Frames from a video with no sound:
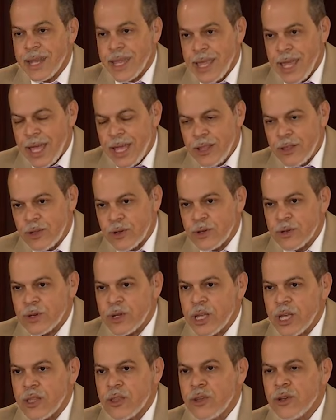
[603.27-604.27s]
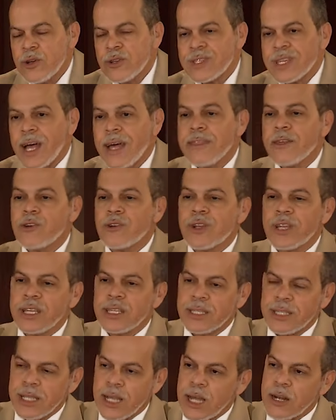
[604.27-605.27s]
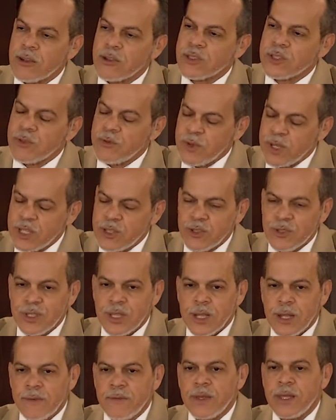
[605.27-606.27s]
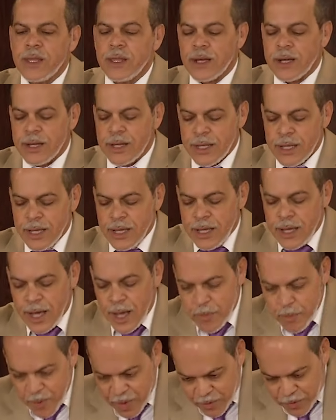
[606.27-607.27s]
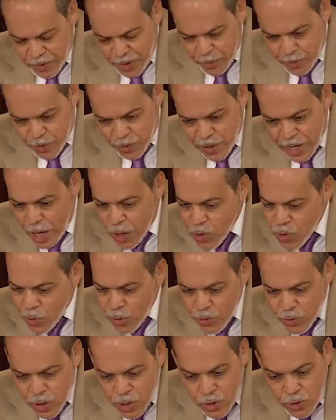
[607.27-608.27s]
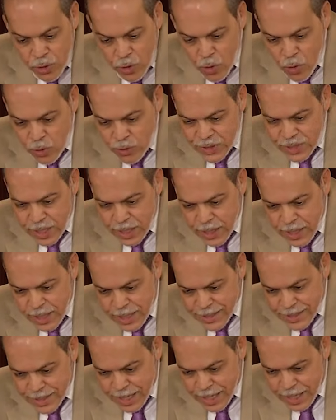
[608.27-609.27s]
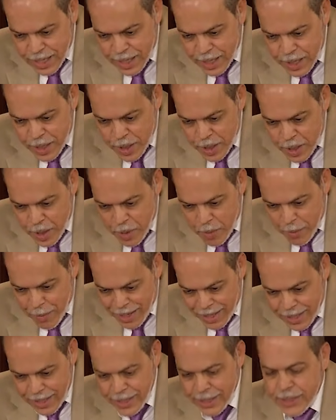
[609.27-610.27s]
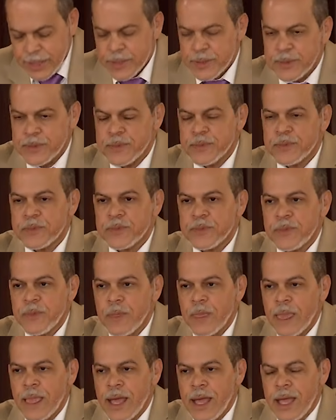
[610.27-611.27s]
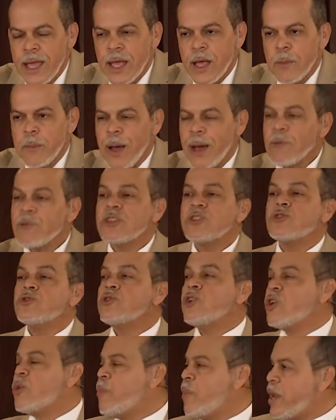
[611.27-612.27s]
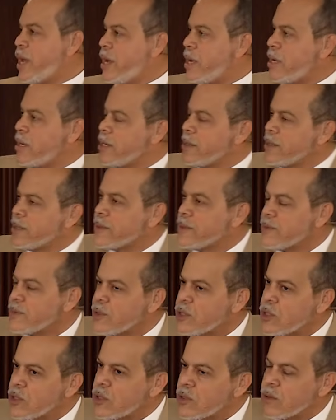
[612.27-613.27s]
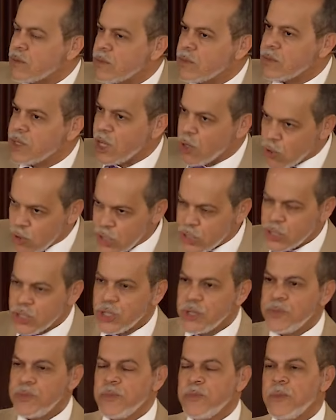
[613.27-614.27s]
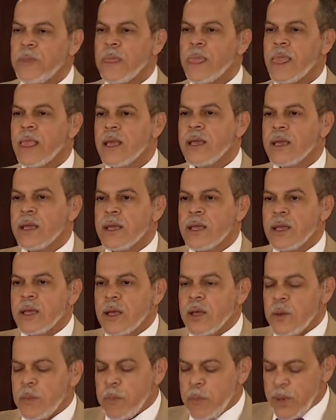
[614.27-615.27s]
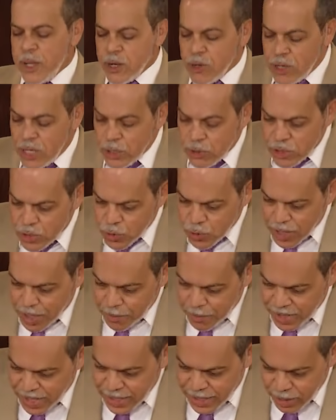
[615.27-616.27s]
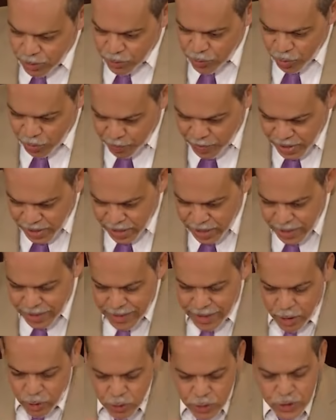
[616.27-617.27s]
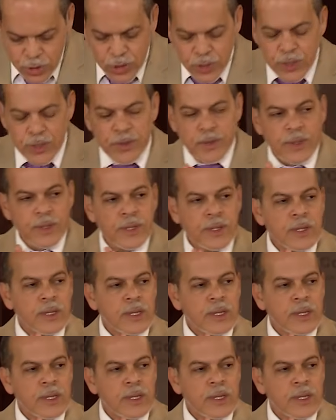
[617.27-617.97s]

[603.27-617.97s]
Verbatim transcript: creyendo que Dios ha de orquestar los eventos de la vida a mi favor, aun cuando ellos no luzcan de esa manera. Pablo es un hombre de gozo, pero él no es solamente un hombre de gozo,